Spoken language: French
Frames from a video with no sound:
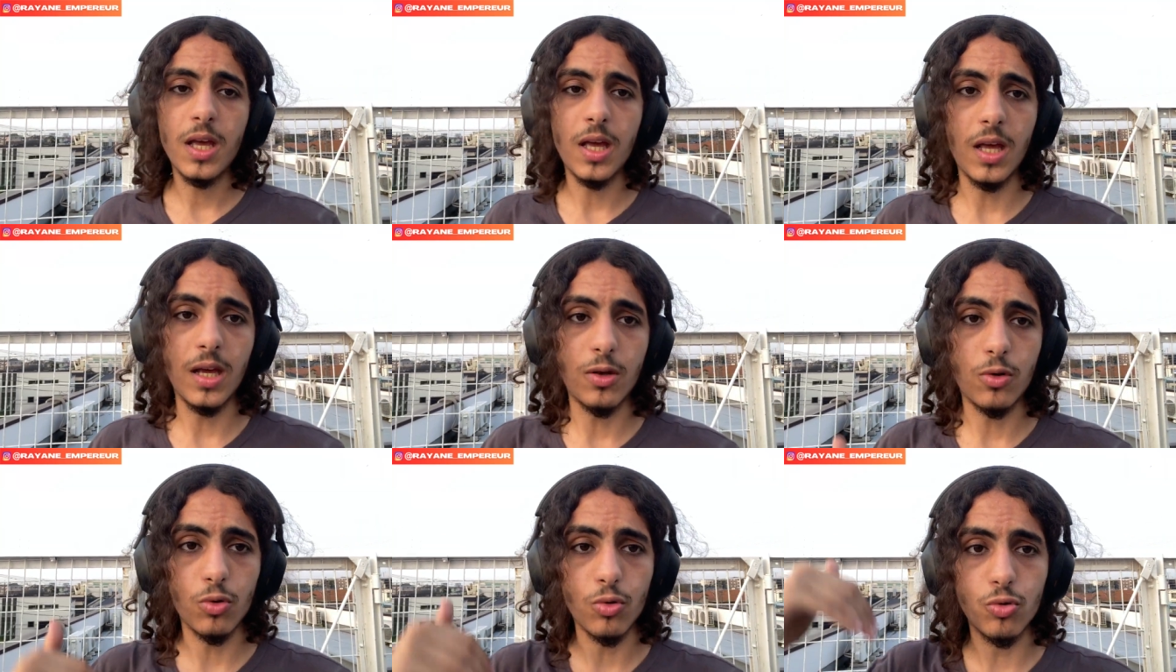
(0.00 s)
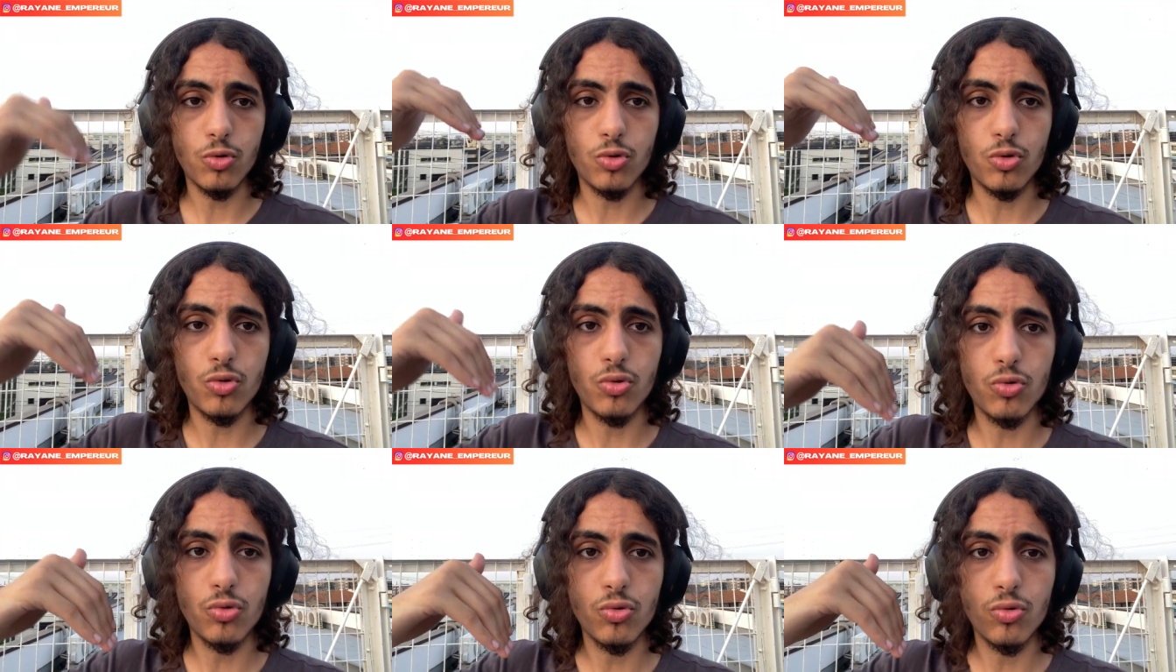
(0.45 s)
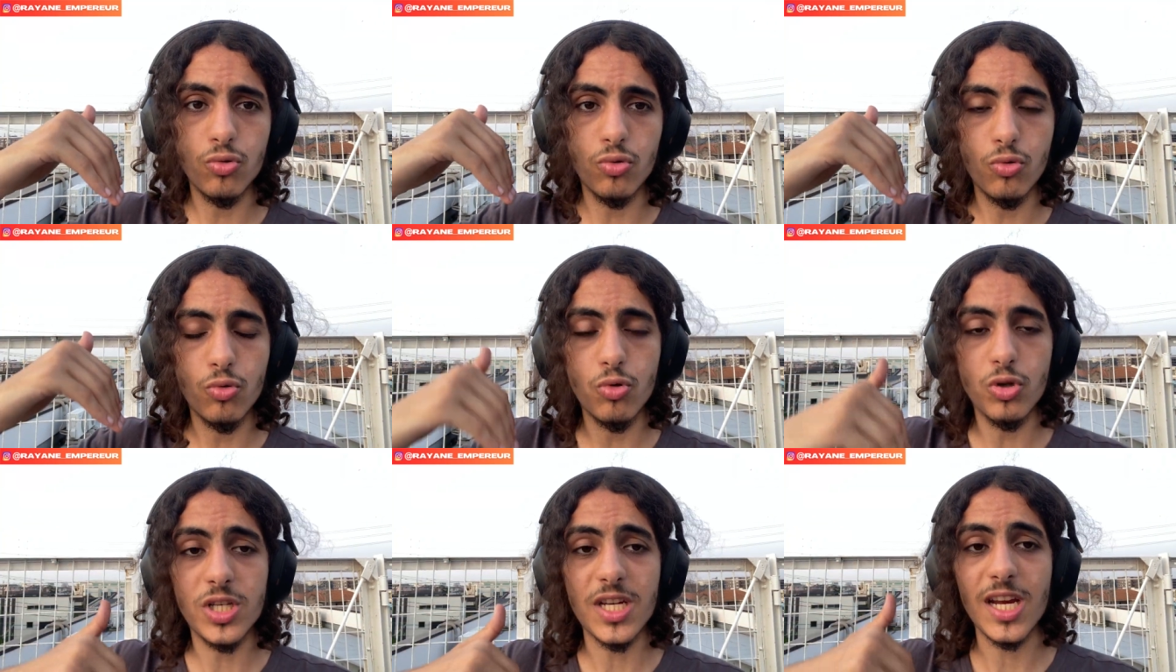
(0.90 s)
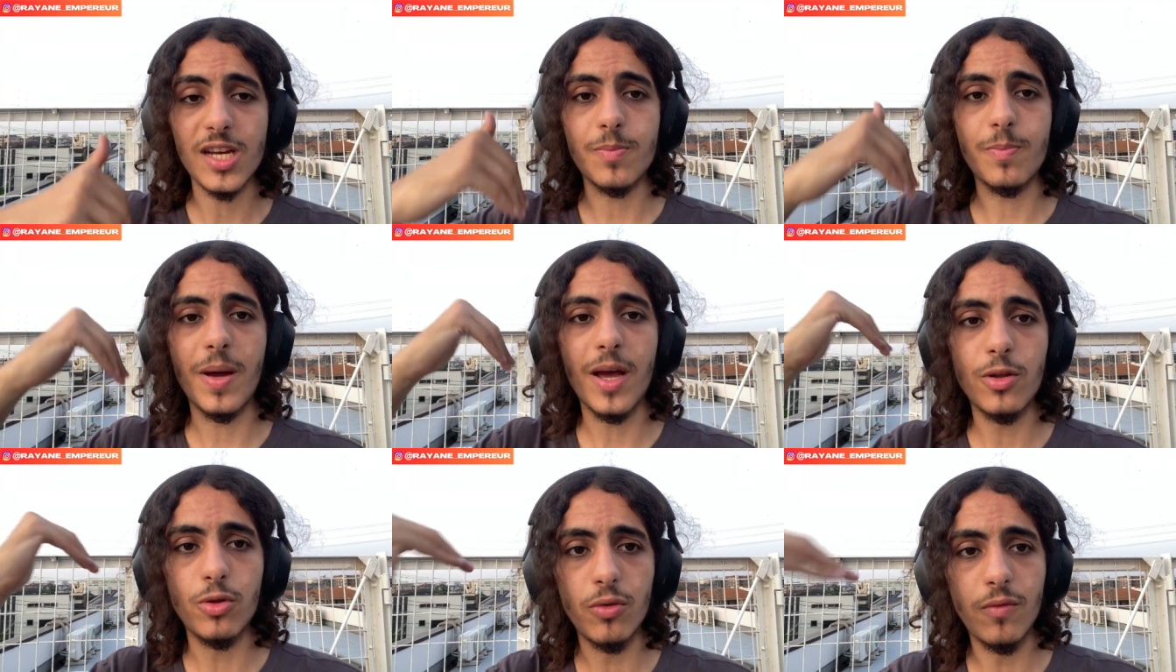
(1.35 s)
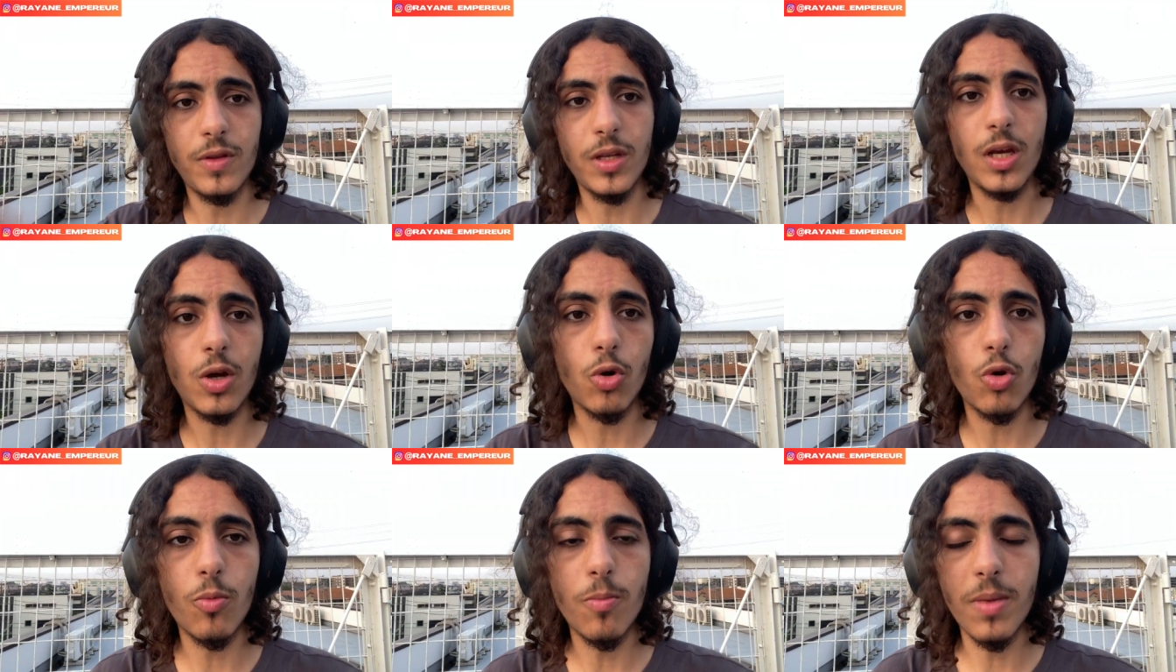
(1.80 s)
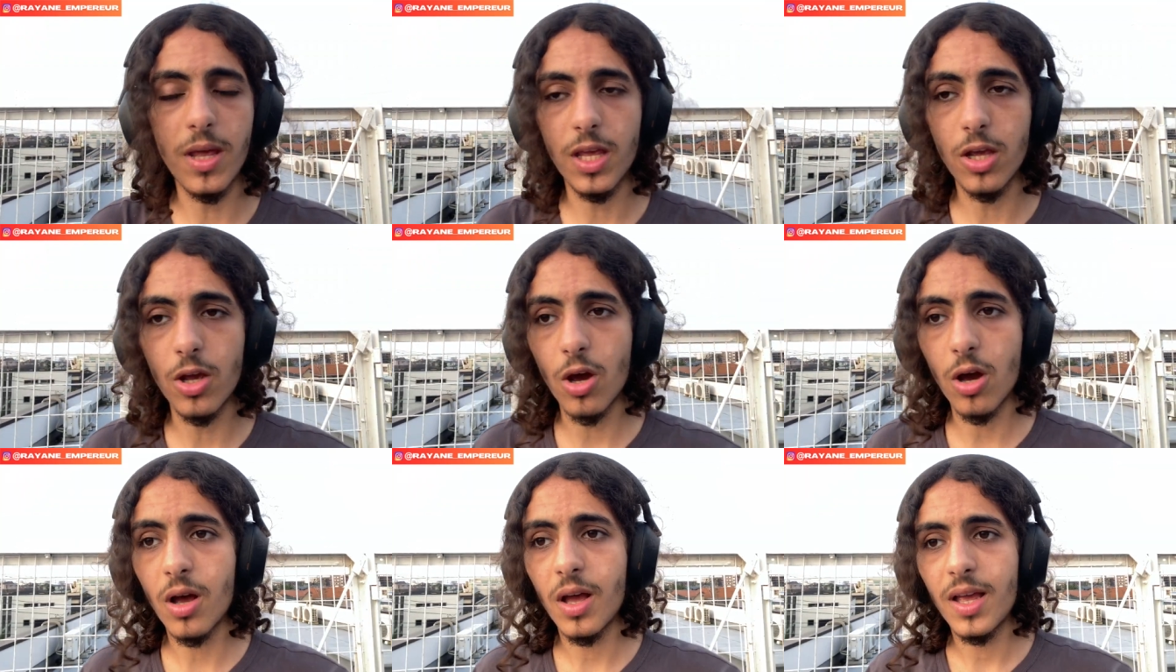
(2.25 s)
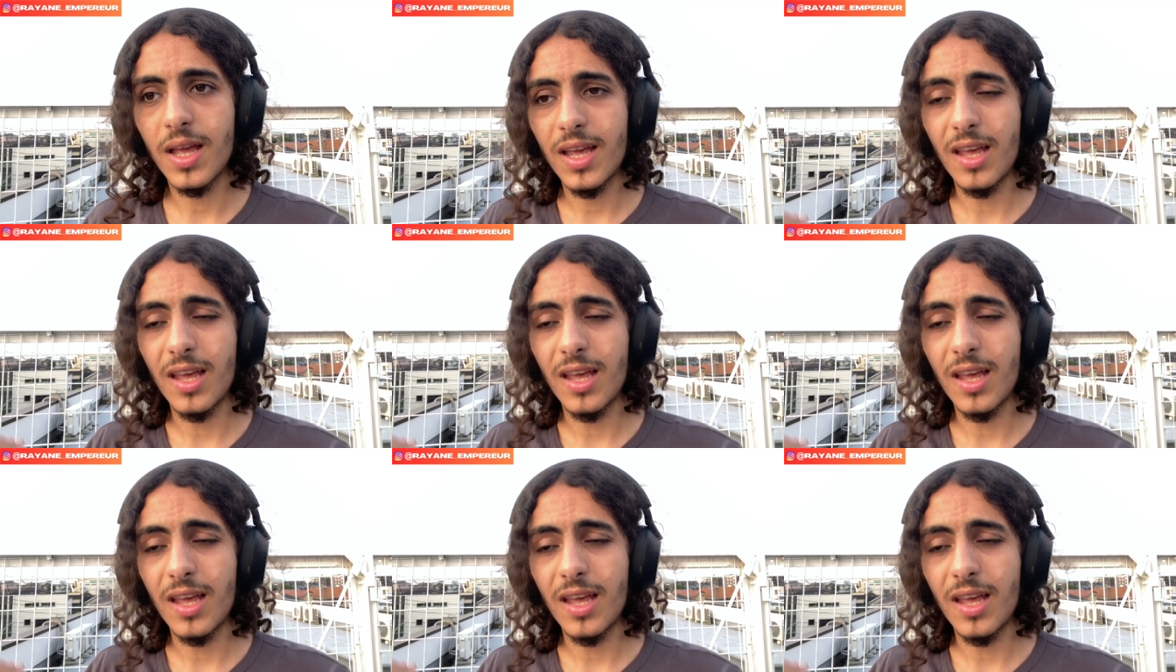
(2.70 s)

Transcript: et que tu ne cherches pas à devenir le meilleur.